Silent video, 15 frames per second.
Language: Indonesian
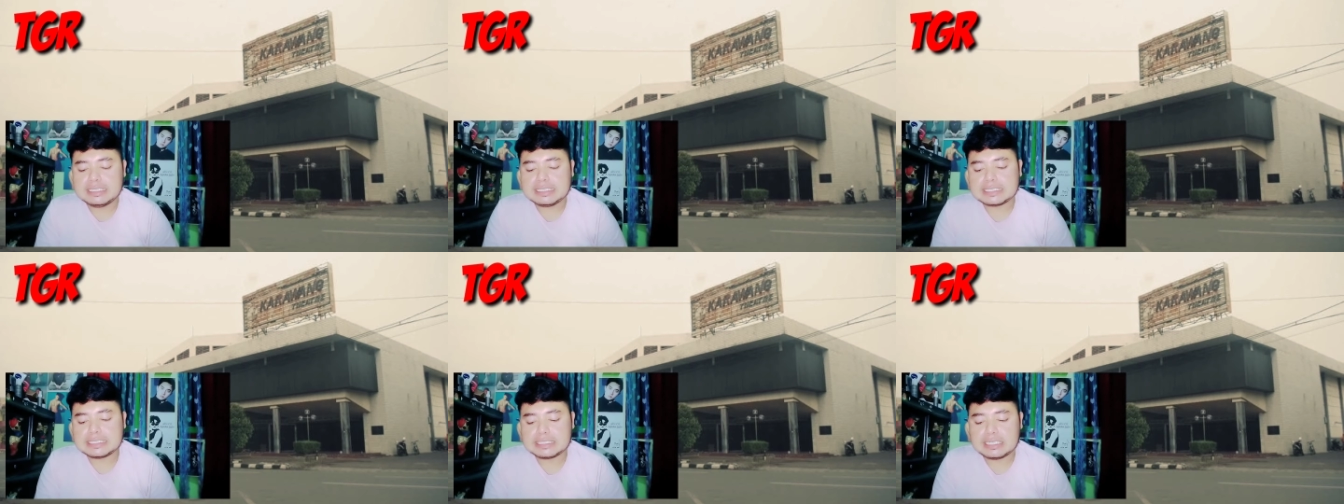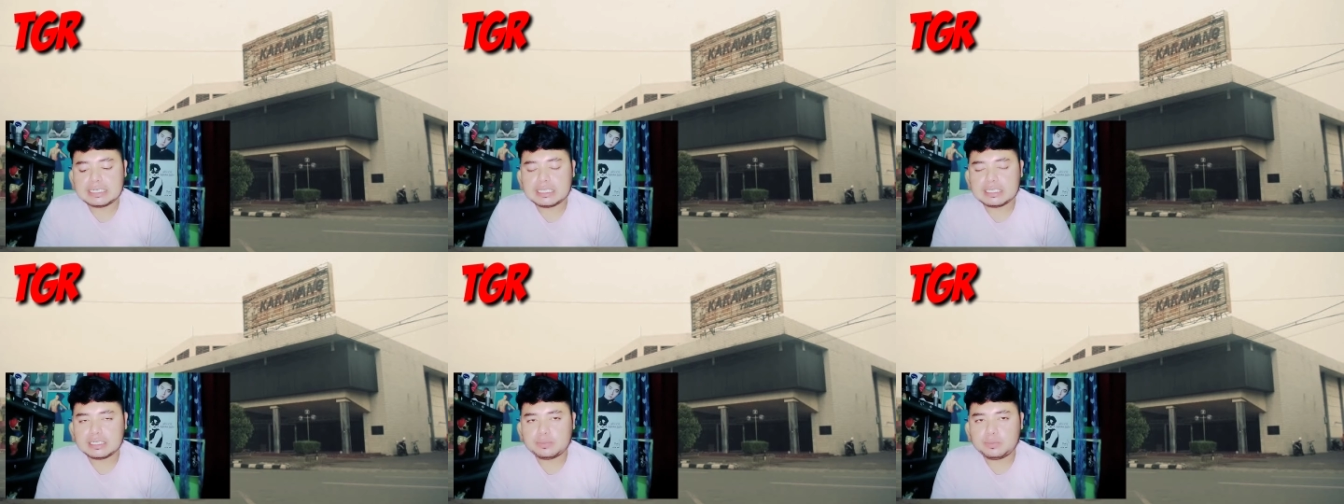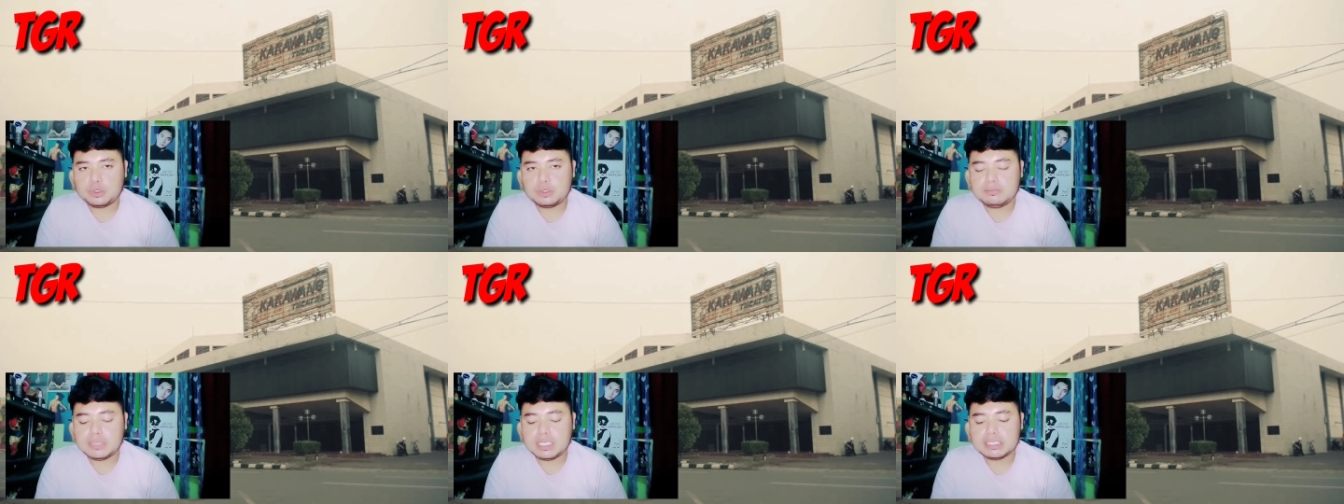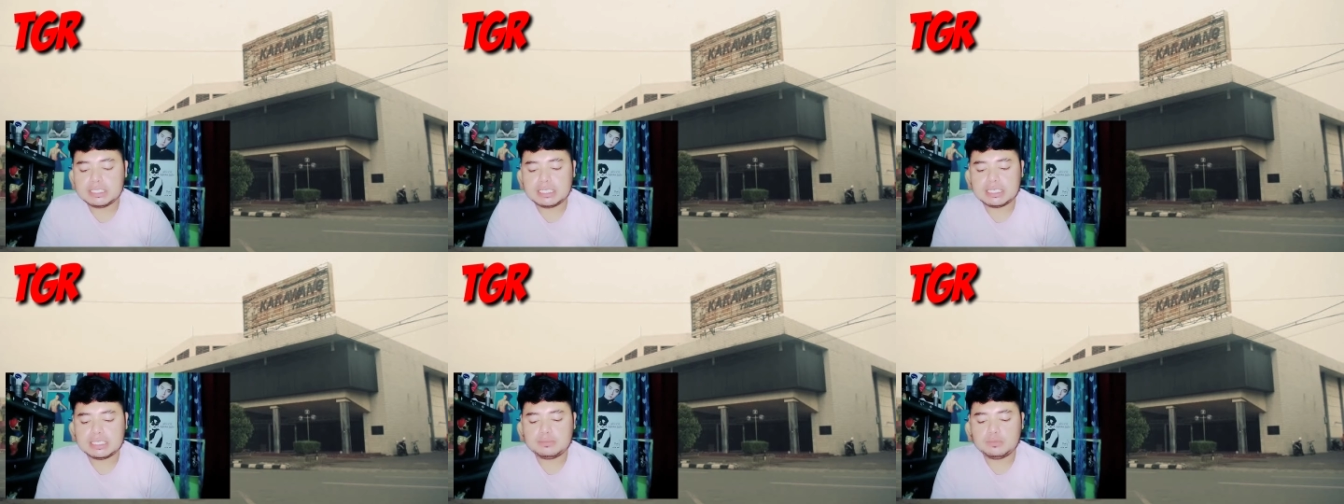Kesan angker pun
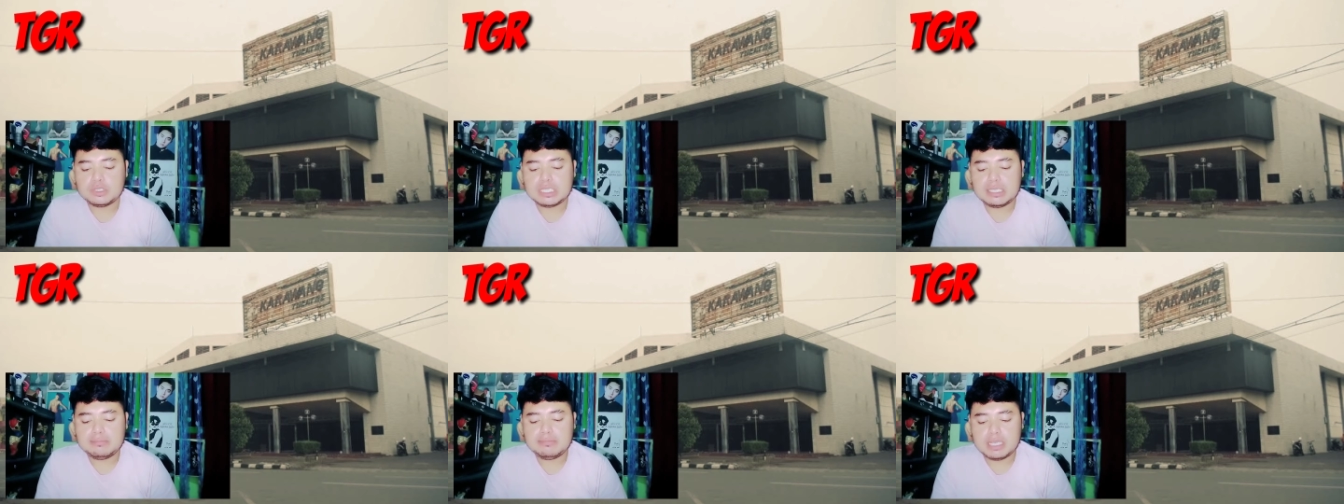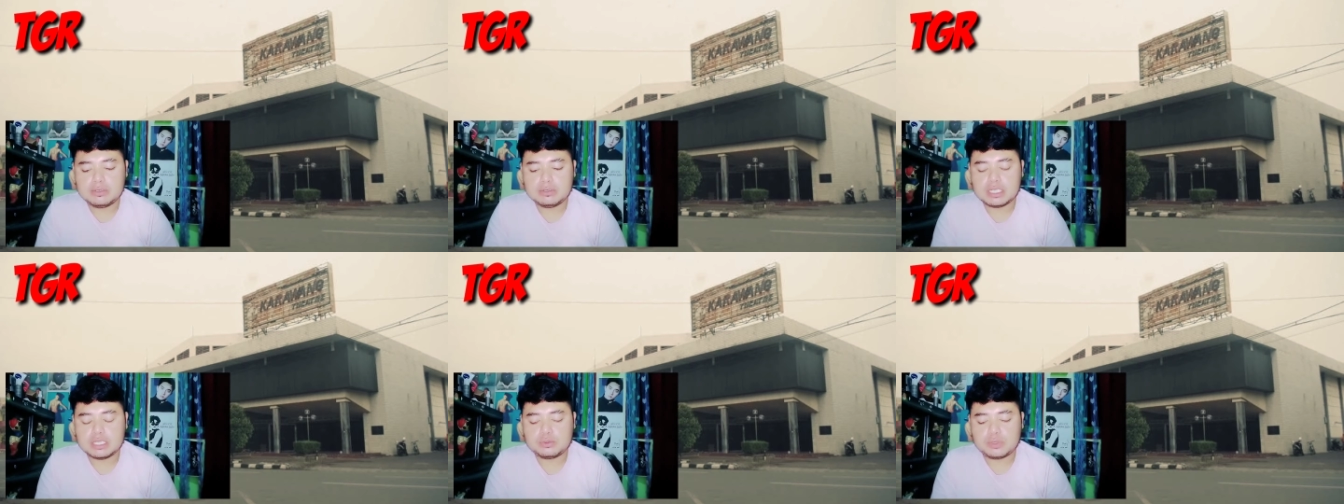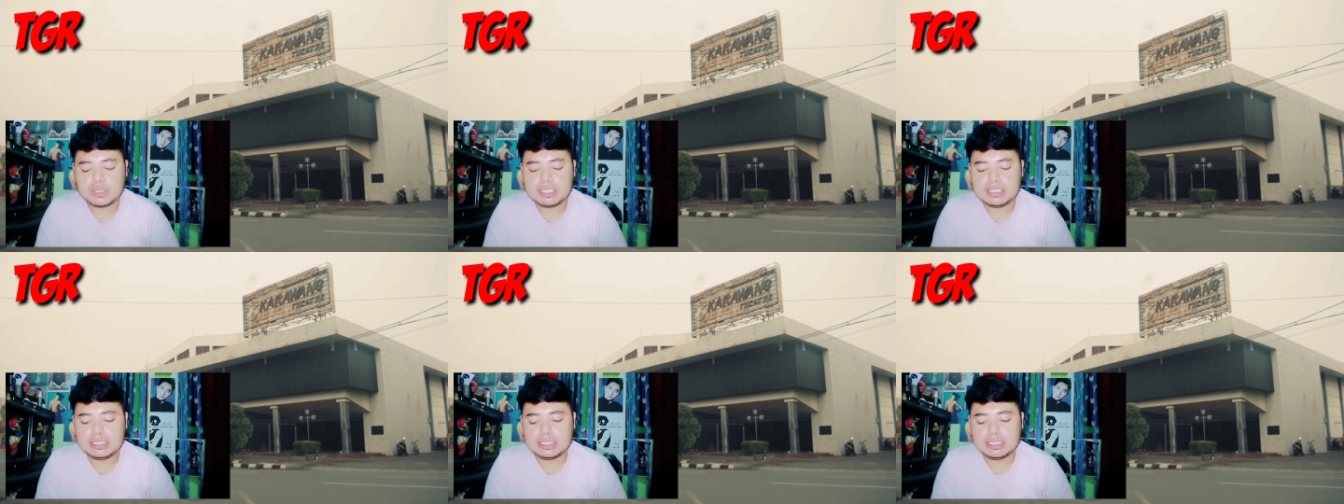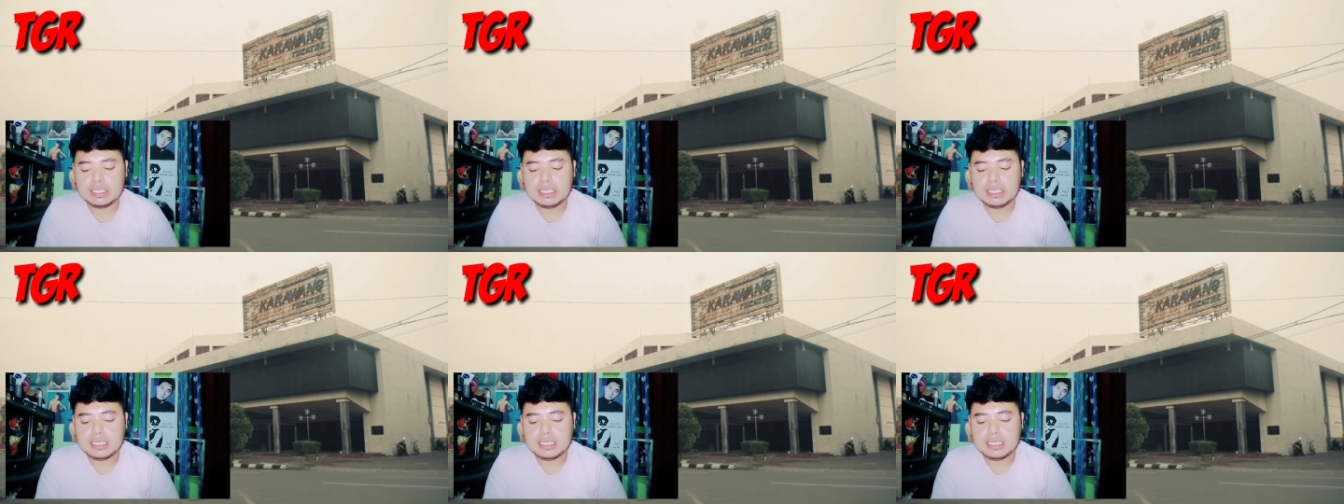menyelimuti bangunan tua ini.